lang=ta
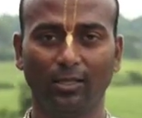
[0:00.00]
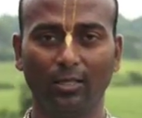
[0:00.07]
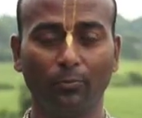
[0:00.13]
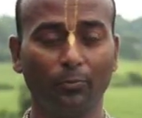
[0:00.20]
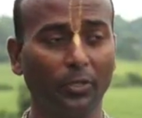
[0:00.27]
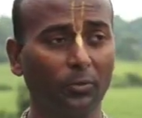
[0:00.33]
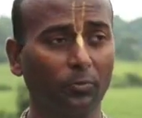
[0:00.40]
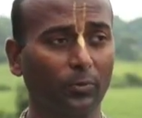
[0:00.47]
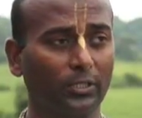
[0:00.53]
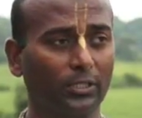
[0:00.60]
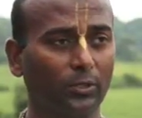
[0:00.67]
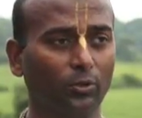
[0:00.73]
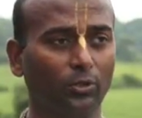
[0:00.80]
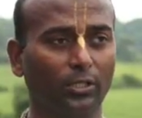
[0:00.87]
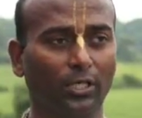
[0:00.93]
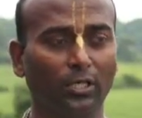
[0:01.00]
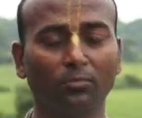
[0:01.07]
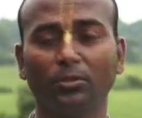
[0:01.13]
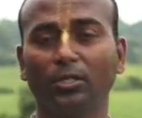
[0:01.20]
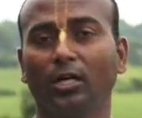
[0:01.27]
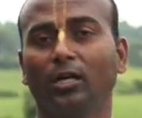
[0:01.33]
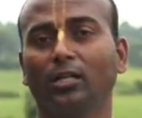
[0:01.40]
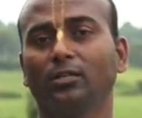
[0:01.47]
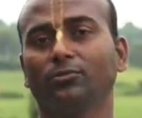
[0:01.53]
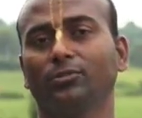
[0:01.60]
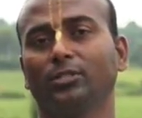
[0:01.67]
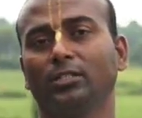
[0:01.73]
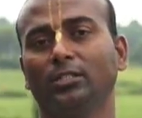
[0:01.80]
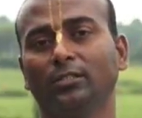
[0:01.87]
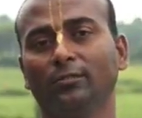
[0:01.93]
இப்பேற்பட்ட ஒரு அருமையான
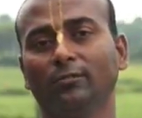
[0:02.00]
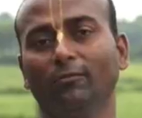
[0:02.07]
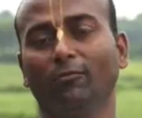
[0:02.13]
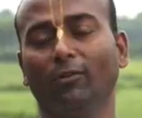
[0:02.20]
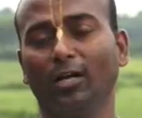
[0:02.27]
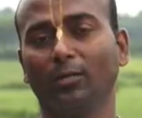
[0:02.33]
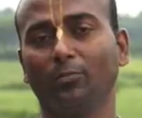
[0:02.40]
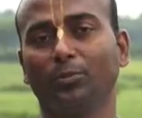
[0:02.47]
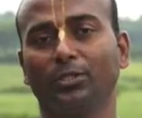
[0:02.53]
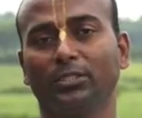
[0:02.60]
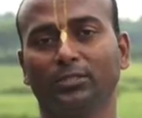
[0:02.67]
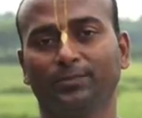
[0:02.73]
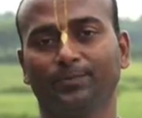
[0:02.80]
ஒரு வாய்ப்பு